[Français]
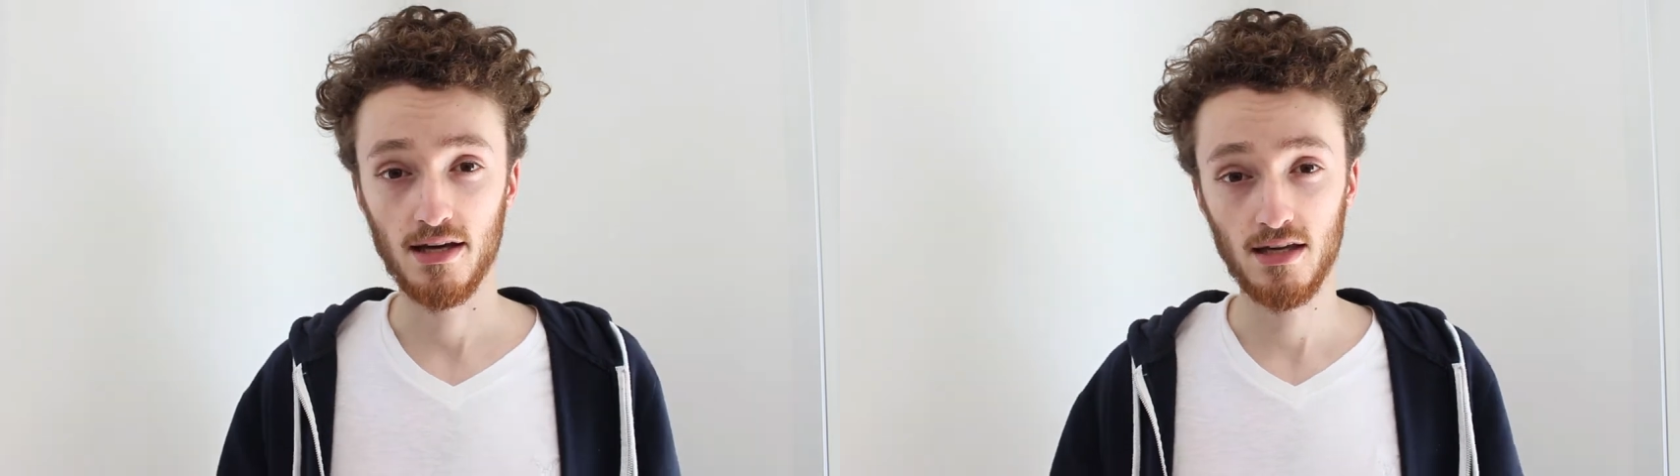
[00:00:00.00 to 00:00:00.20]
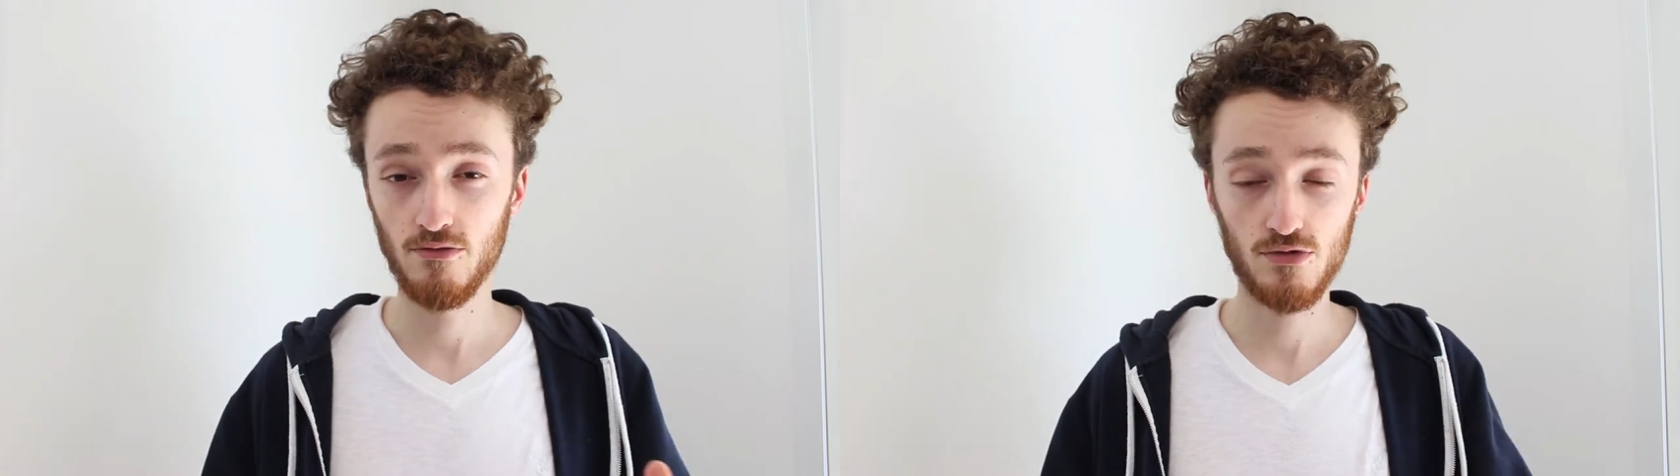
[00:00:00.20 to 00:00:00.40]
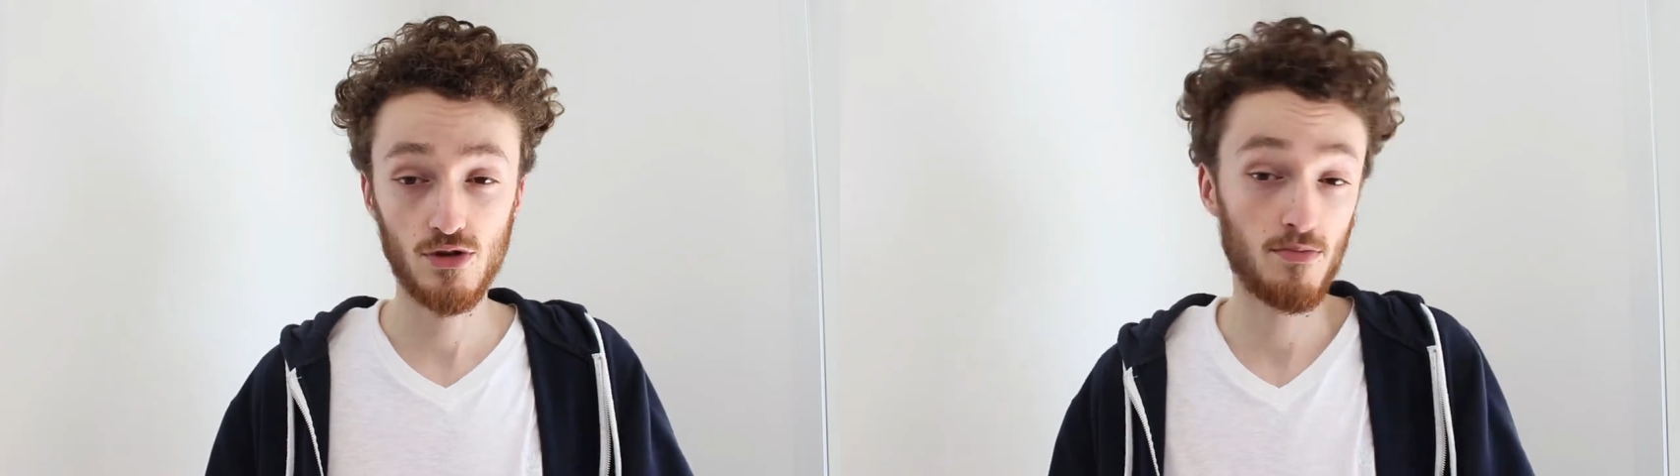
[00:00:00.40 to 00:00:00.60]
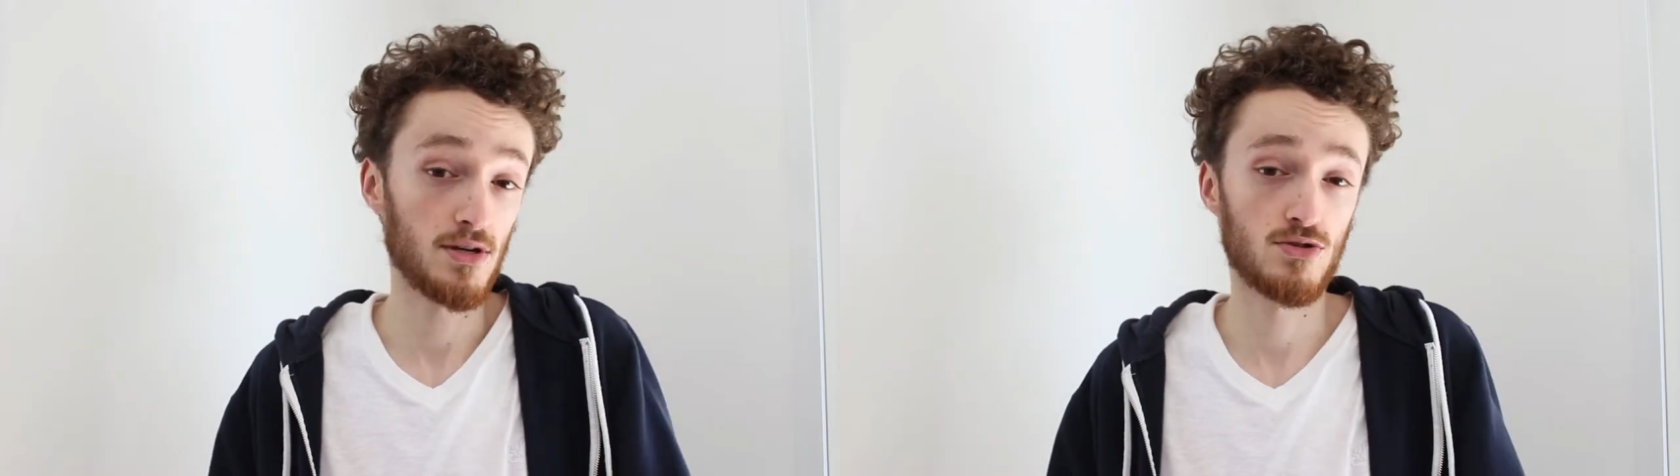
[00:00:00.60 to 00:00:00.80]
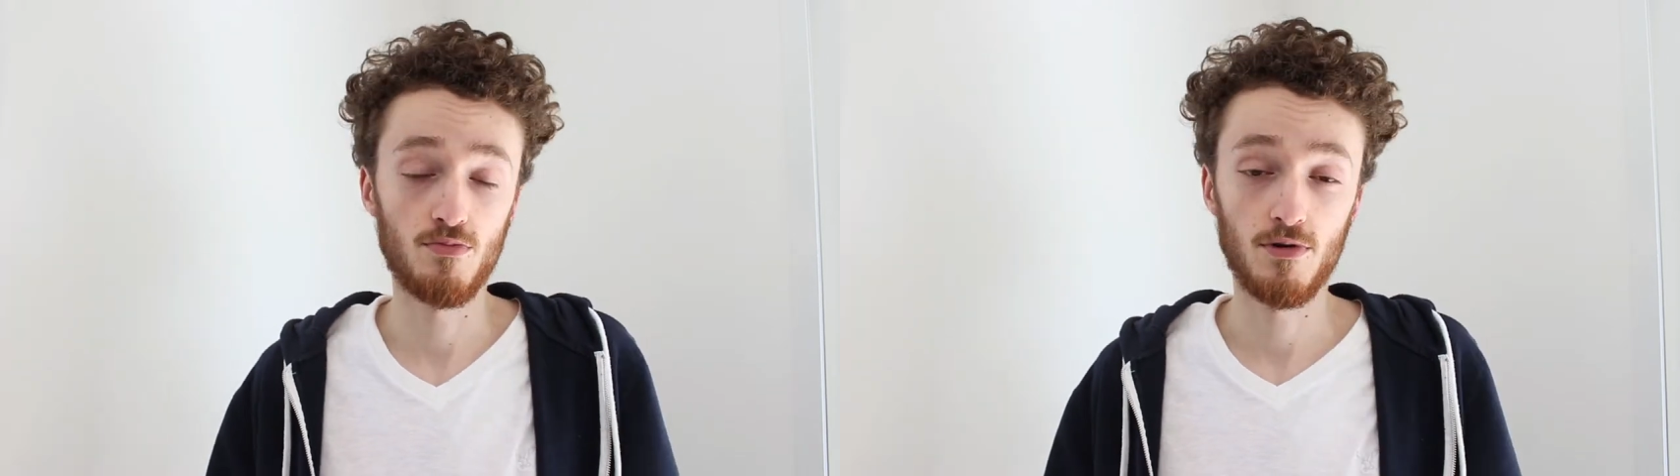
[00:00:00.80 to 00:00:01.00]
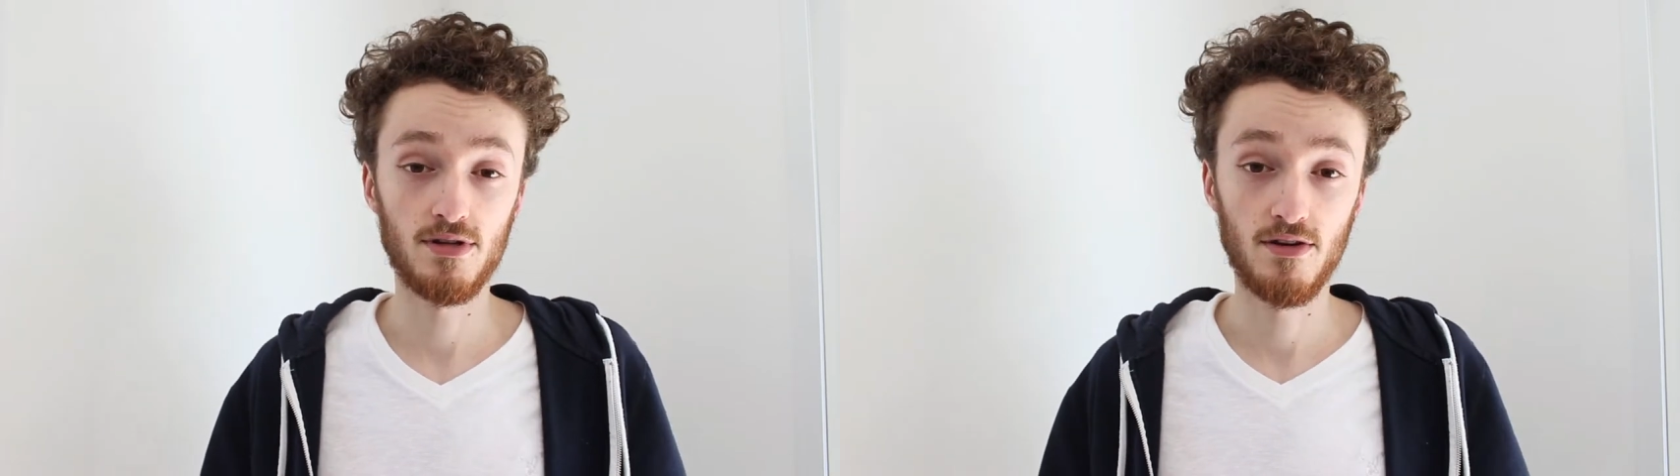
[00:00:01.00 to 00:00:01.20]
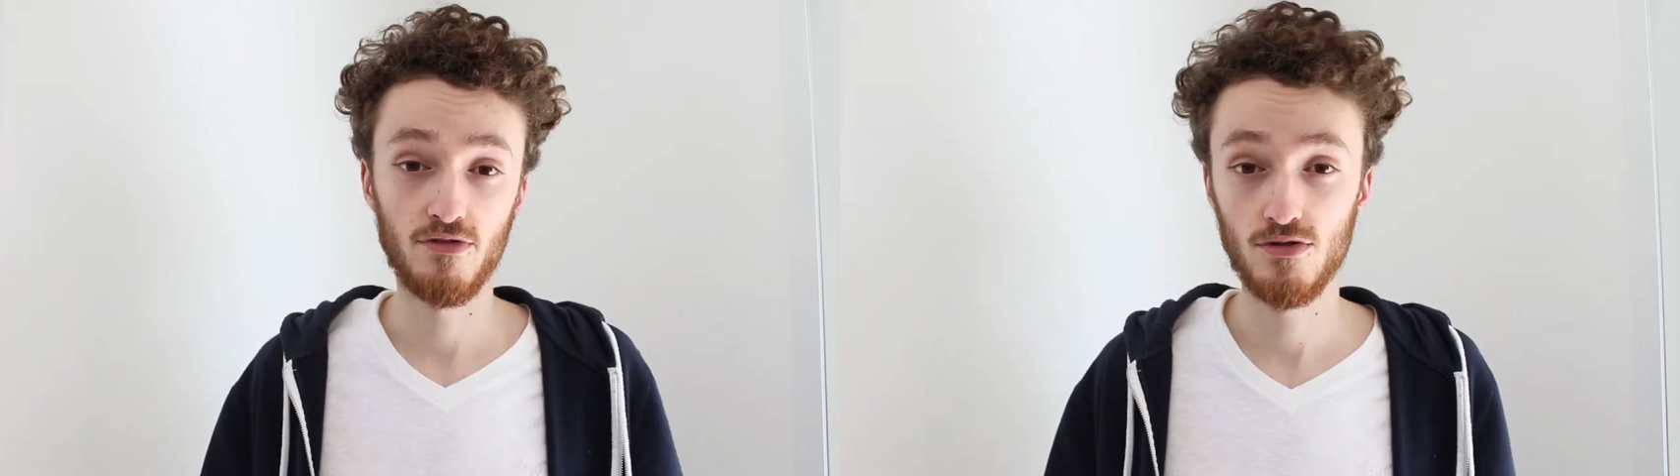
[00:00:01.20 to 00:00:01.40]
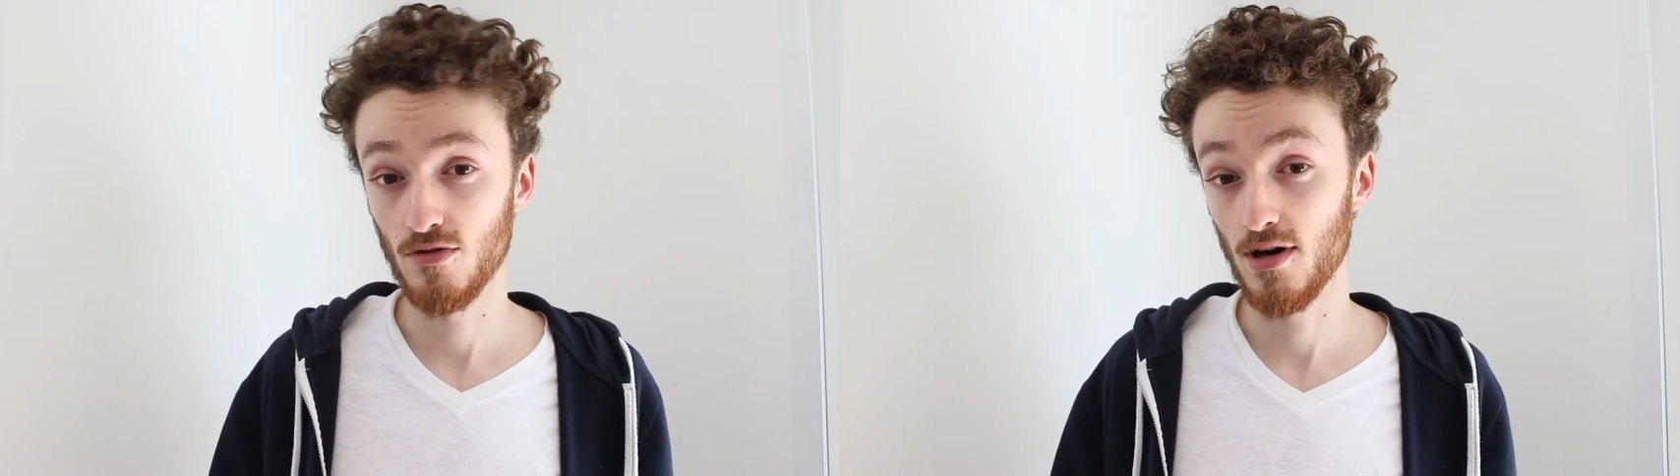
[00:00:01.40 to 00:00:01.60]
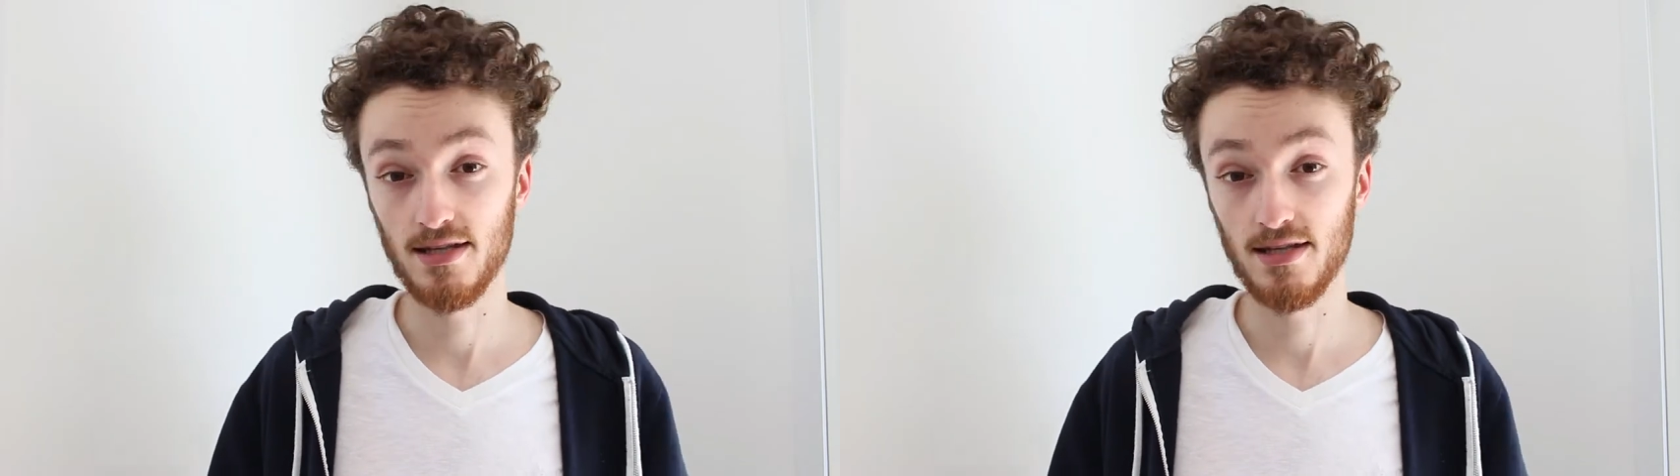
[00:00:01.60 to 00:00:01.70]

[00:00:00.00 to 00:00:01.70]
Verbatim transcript: Rien ne vous empêche de prendre des photos